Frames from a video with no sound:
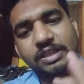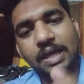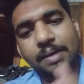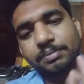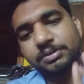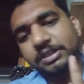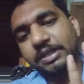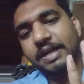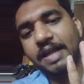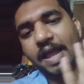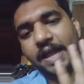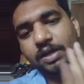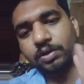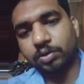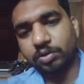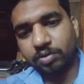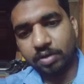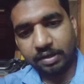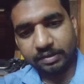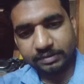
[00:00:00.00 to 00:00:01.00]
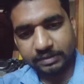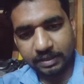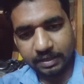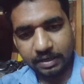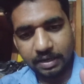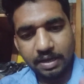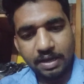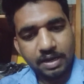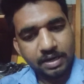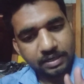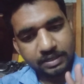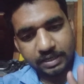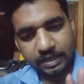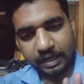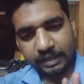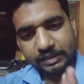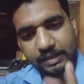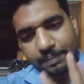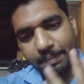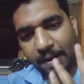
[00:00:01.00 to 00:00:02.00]
দাম সেটা এখনও আছে ঠিক
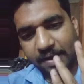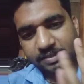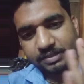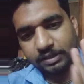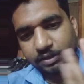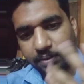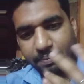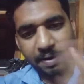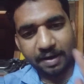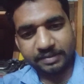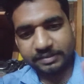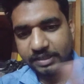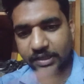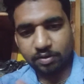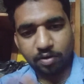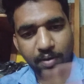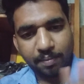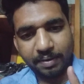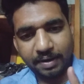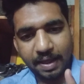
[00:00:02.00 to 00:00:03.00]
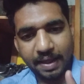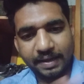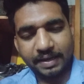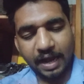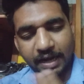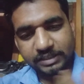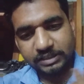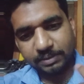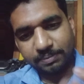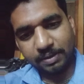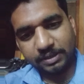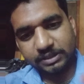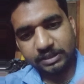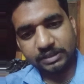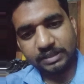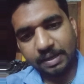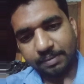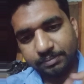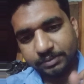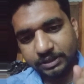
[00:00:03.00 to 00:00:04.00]
আছে বাড়ছে তো বাড়ছে কমে নাই খাসির মাংসের
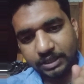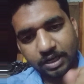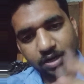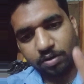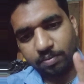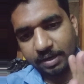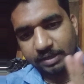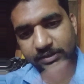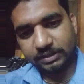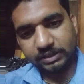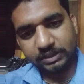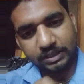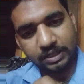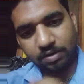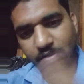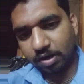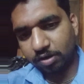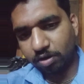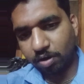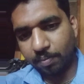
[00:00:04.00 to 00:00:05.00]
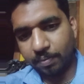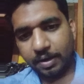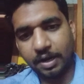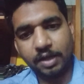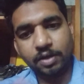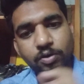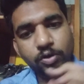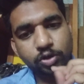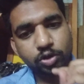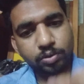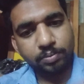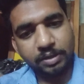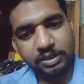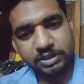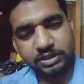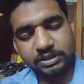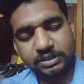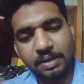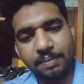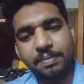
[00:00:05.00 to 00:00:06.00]
দাম সেটাও বাড়ছে সেটাও আর কমে নাই গরুর
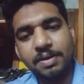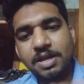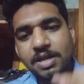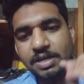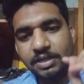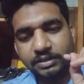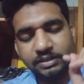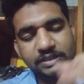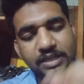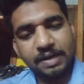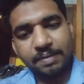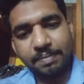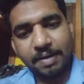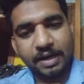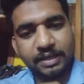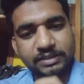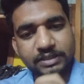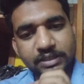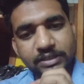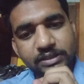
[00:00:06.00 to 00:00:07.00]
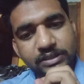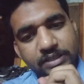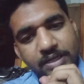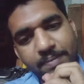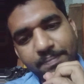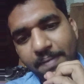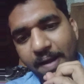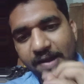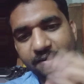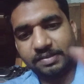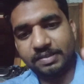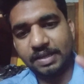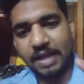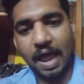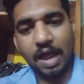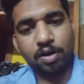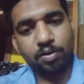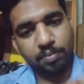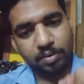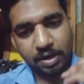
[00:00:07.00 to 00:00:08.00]
মাংসের দাম যেটা বাড়ছে সেটা বাড়ছে
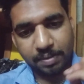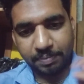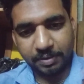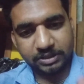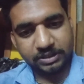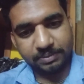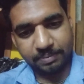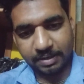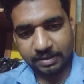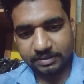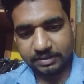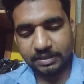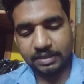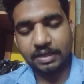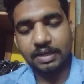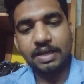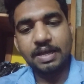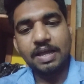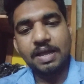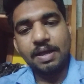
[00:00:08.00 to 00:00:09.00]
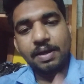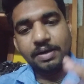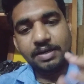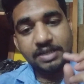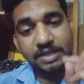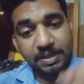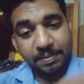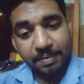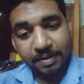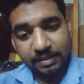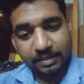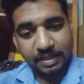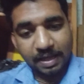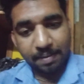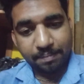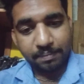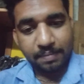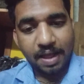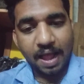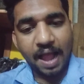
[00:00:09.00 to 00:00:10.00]
আরও মনে বেশি বাড়ছে ডিমের
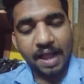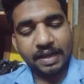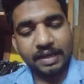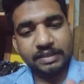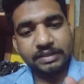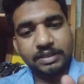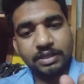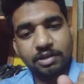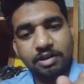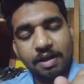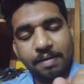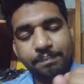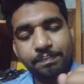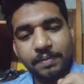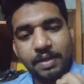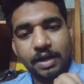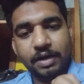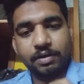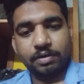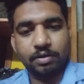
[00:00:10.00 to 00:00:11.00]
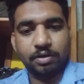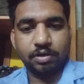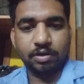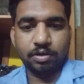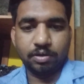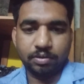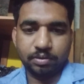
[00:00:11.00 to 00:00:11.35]
দাম আগে ছিল আপনার হলো